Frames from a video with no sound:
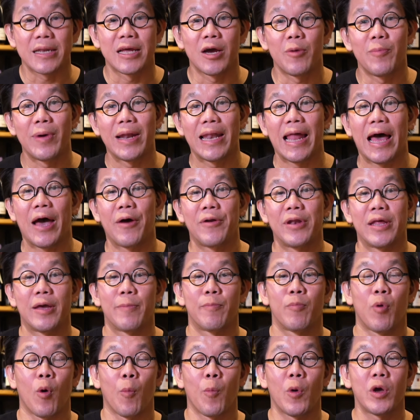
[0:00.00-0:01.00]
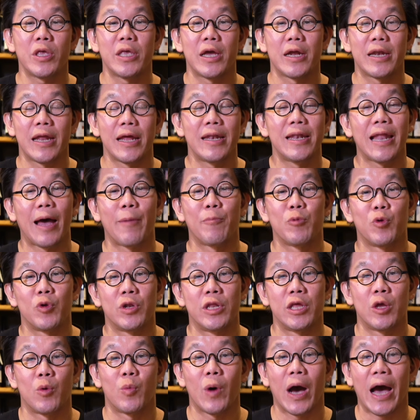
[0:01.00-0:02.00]
ดเข้ามาแล้วเนี่ยผมก็ยังแนะนำอ
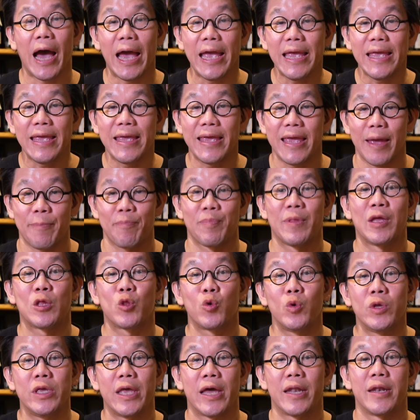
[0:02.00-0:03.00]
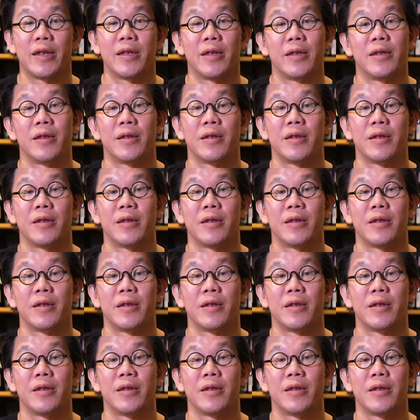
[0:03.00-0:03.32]
ยู่ดีว่าให้เก็บในตู้เย็น